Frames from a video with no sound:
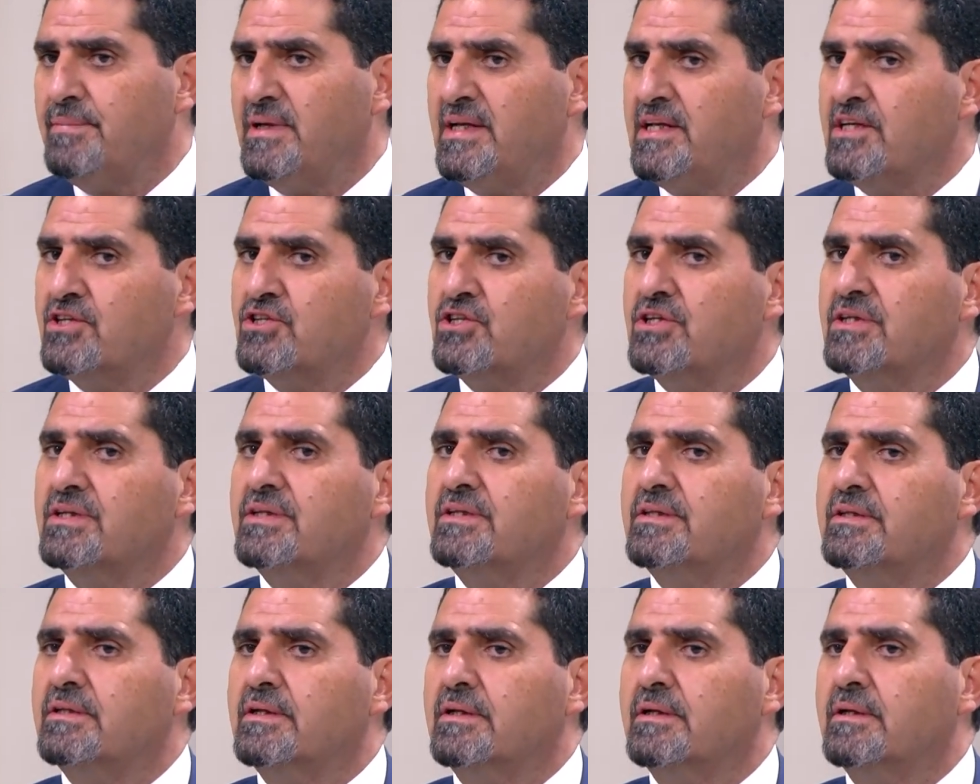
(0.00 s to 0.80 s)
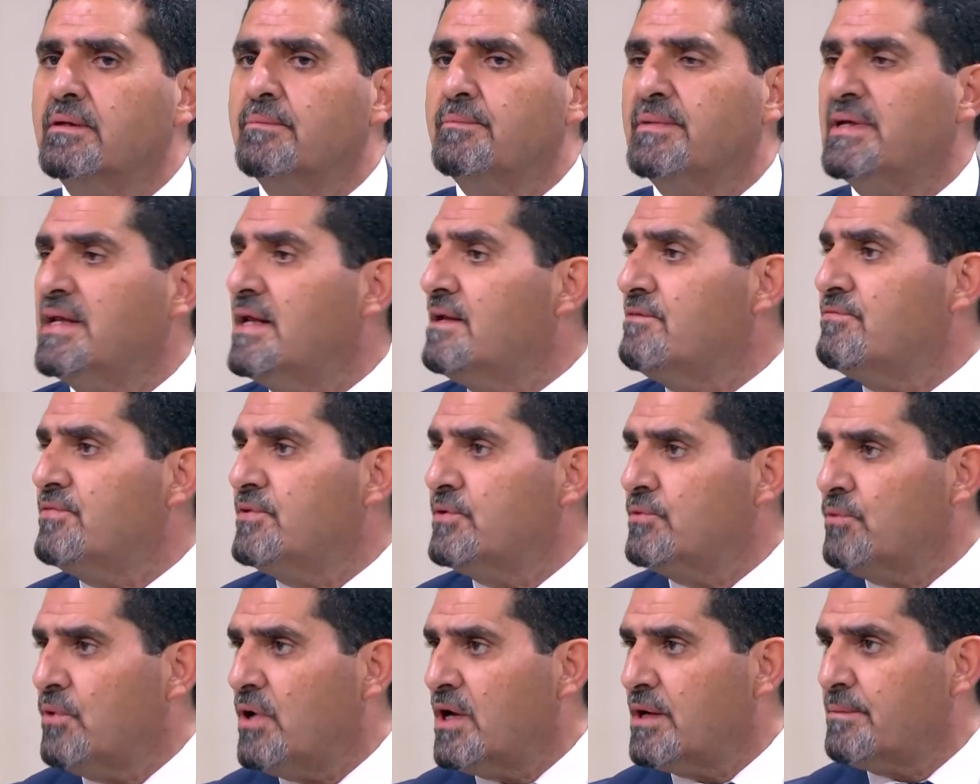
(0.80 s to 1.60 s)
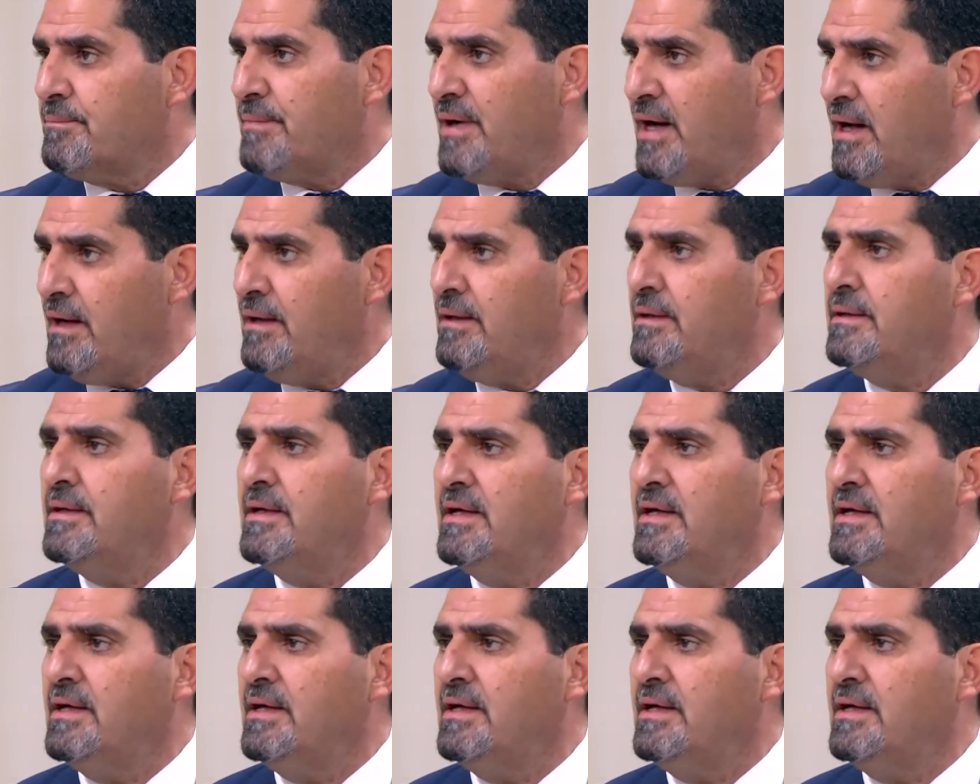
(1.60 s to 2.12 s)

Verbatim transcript: بلشت من 2004